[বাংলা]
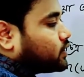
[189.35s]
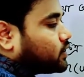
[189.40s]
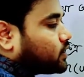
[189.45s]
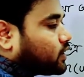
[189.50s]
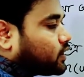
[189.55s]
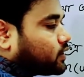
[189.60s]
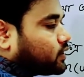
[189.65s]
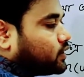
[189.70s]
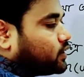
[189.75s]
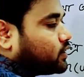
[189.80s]

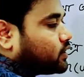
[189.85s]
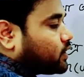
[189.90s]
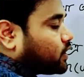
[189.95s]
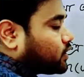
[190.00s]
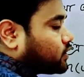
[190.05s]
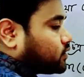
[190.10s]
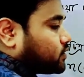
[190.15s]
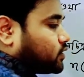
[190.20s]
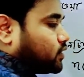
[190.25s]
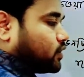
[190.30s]
তিনটা
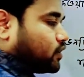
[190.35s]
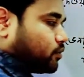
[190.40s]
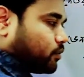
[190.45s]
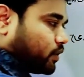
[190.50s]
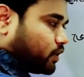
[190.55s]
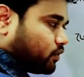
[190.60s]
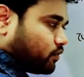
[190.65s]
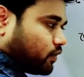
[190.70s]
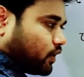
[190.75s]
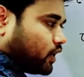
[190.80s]
তিনটা এক্স
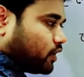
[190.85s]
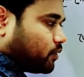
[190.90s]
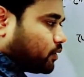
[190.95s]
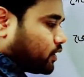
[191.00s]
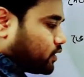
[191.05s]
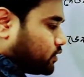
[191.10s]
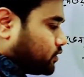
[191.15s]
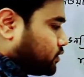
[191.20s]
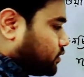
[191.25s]
মানে ফাইভ